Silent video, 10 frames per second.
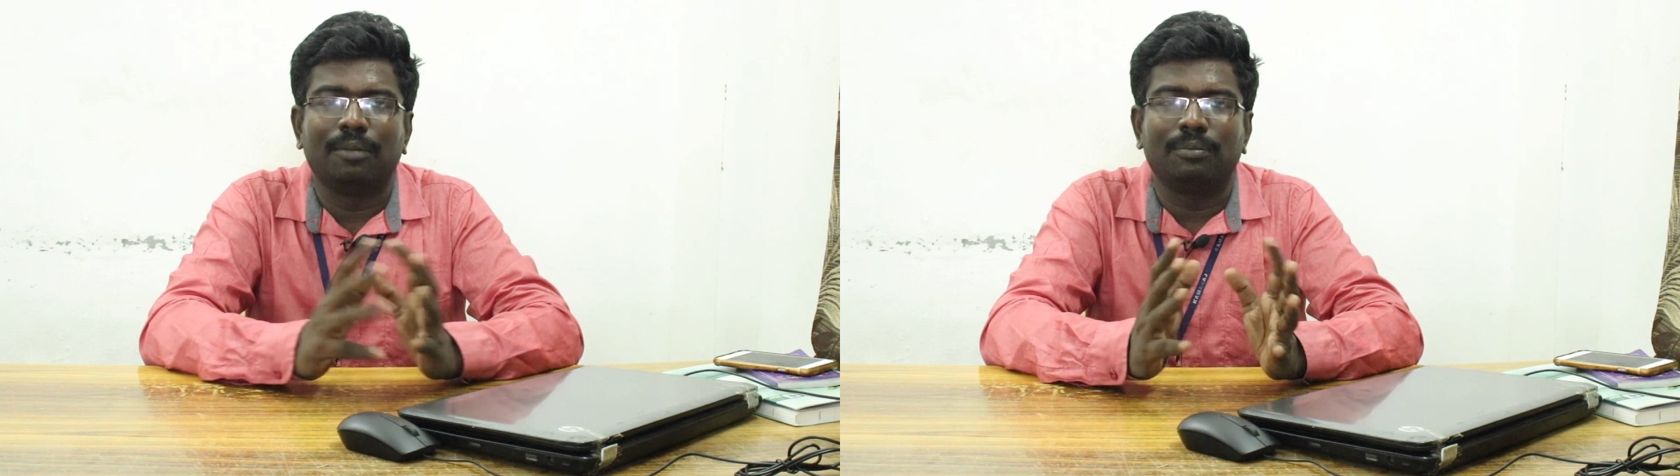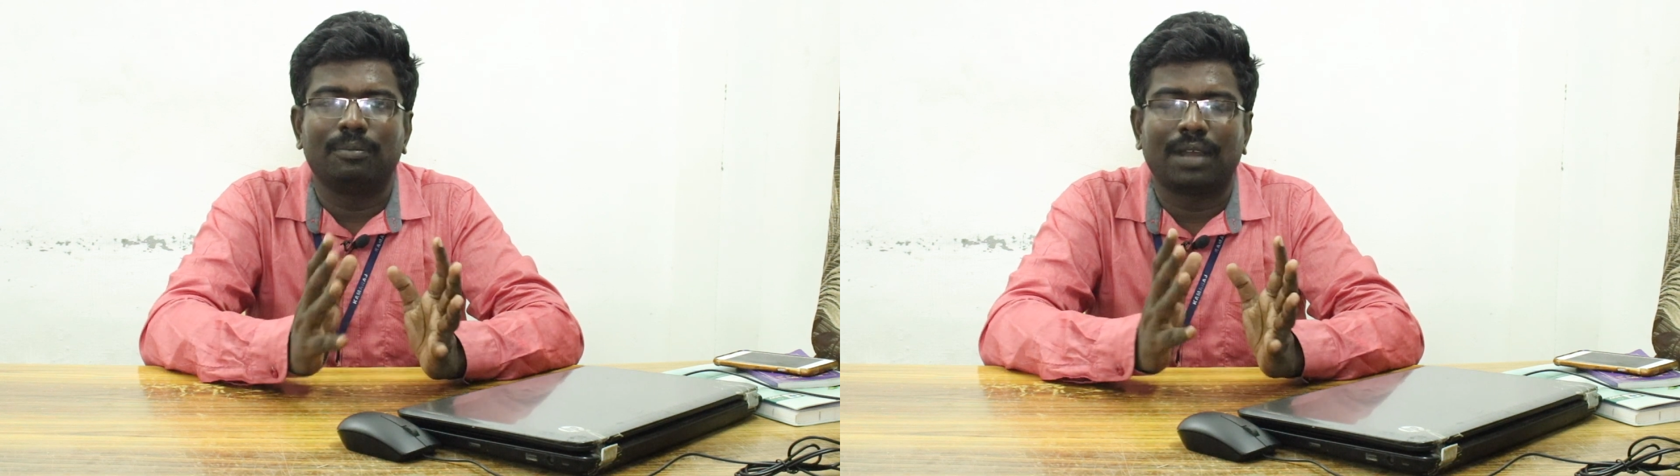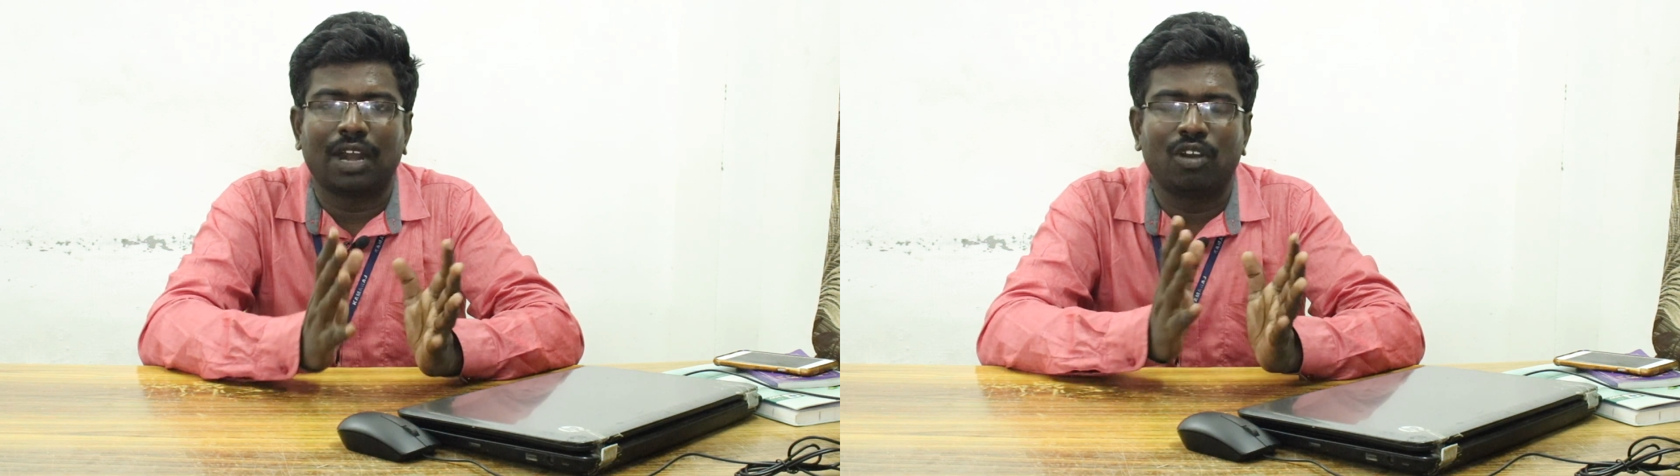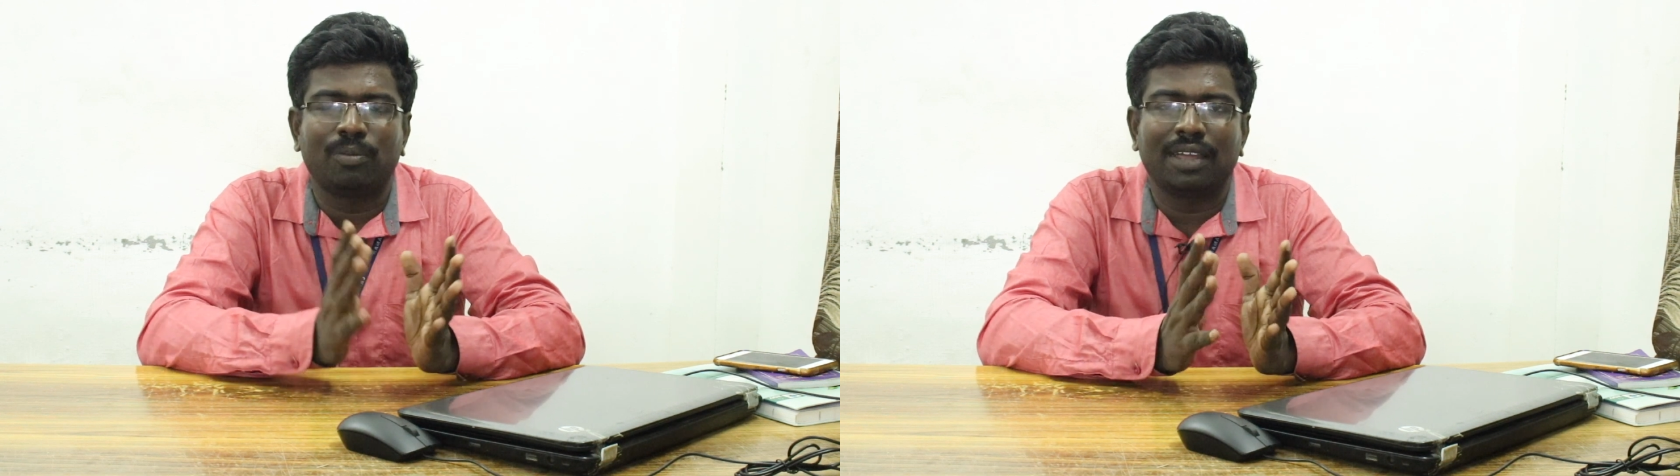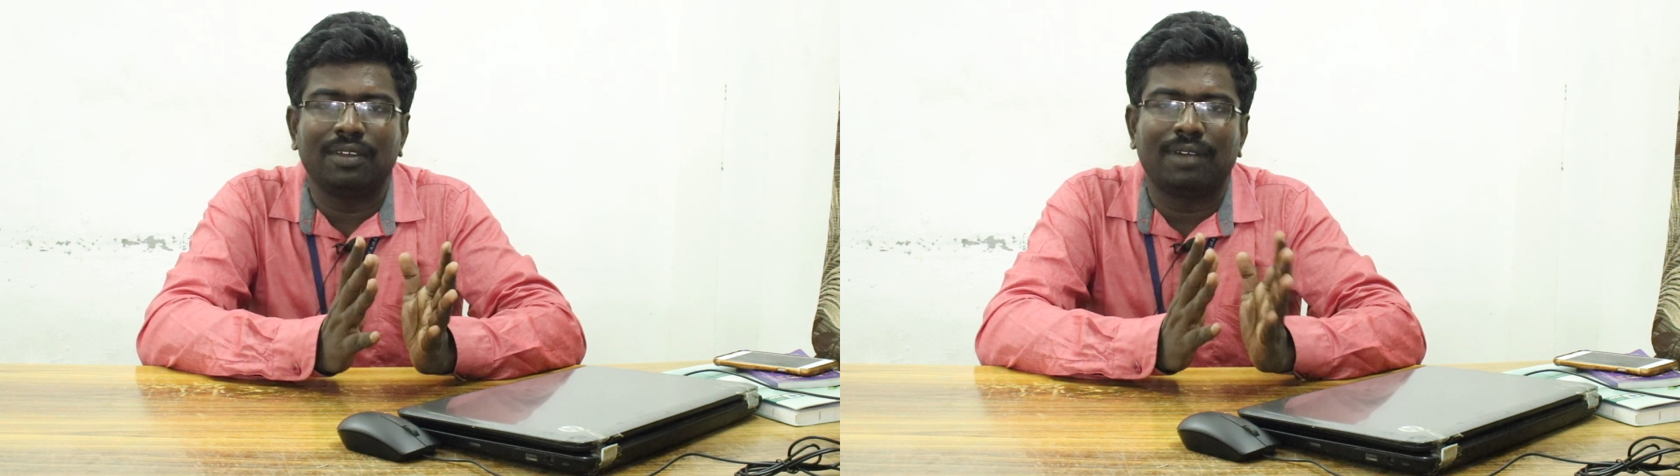நம்
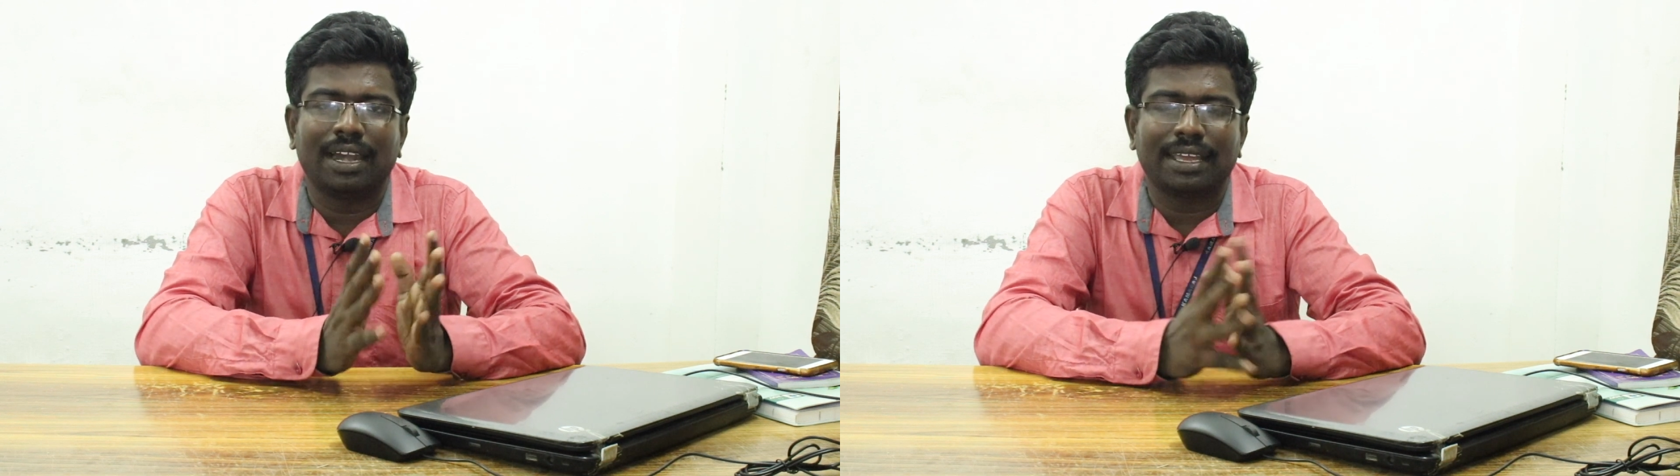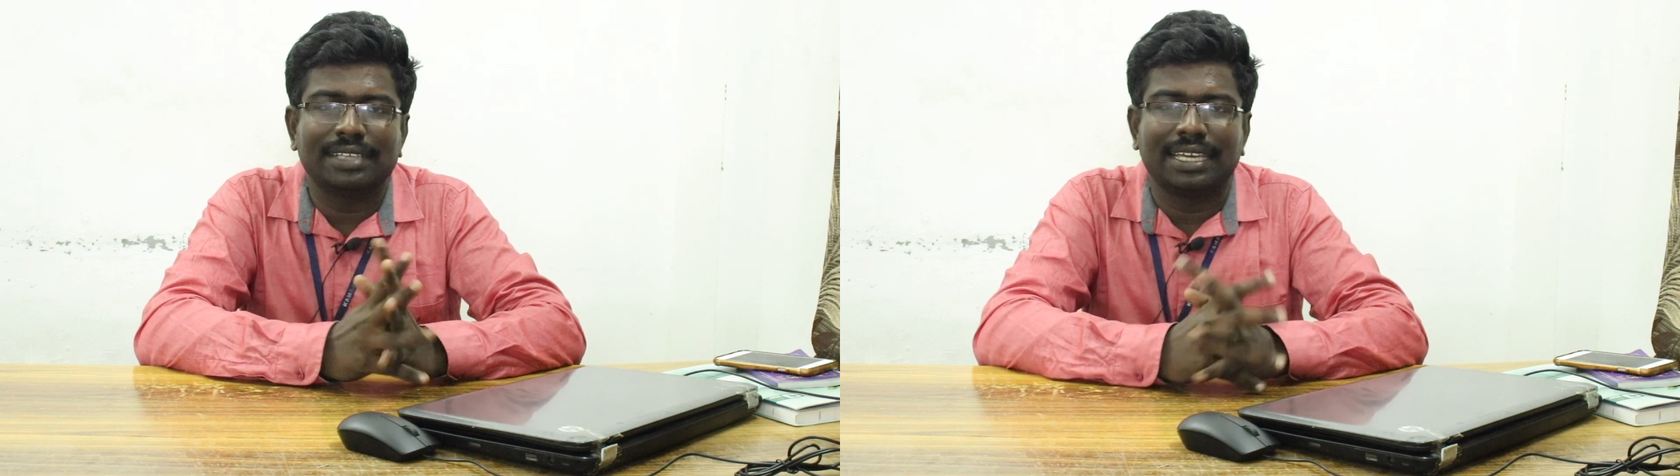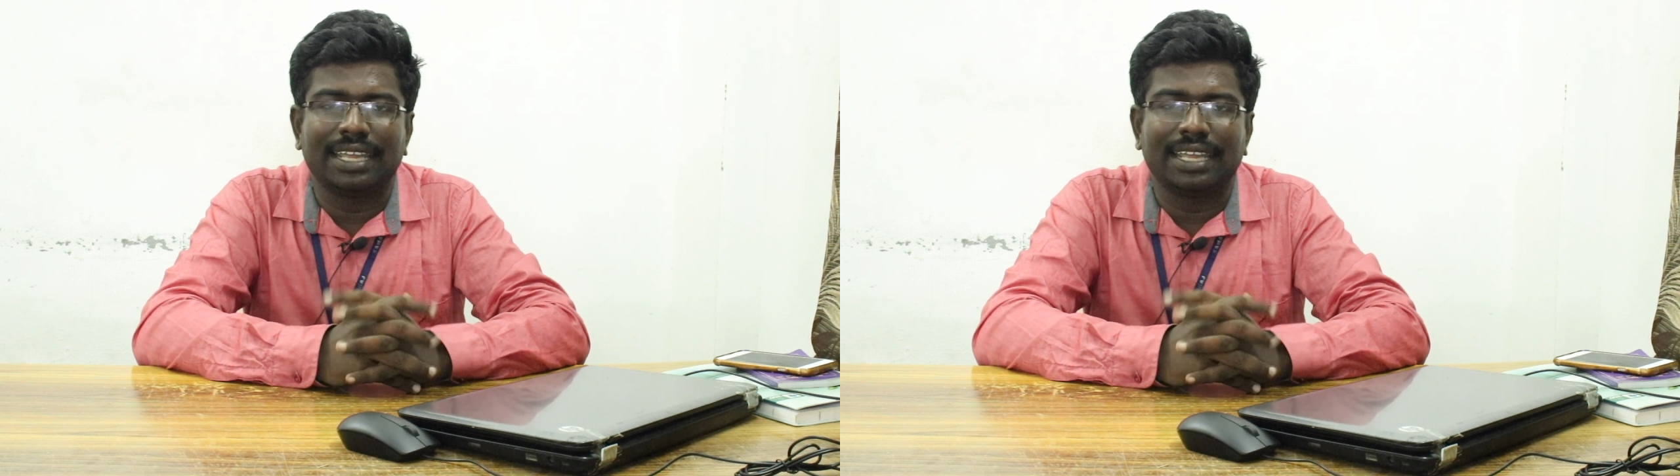கணவன் மனைவி வாழ்க்கையை